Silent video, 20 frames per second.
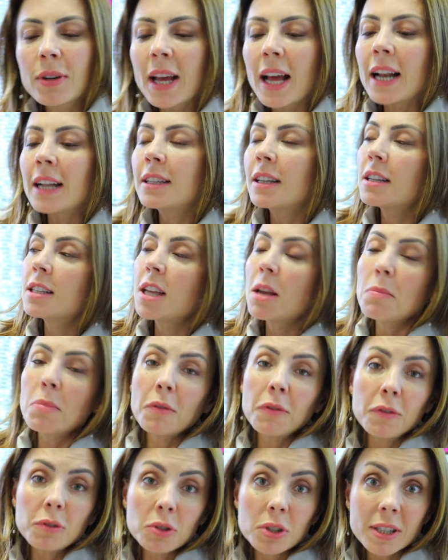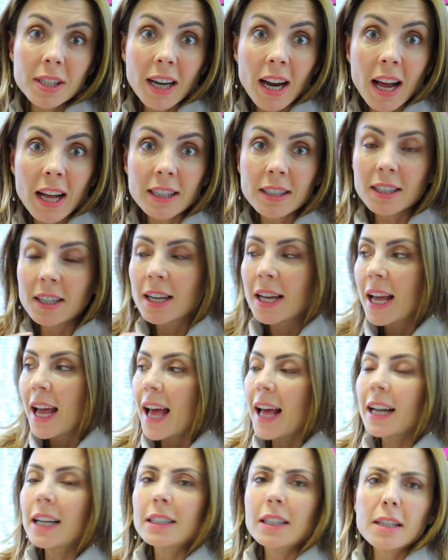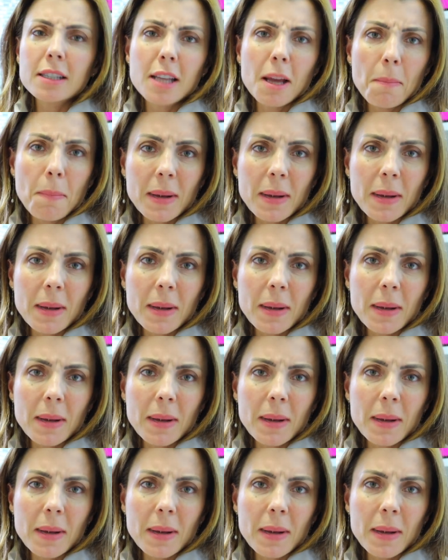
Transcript: que ela tá sempre frustrada, ela tá sem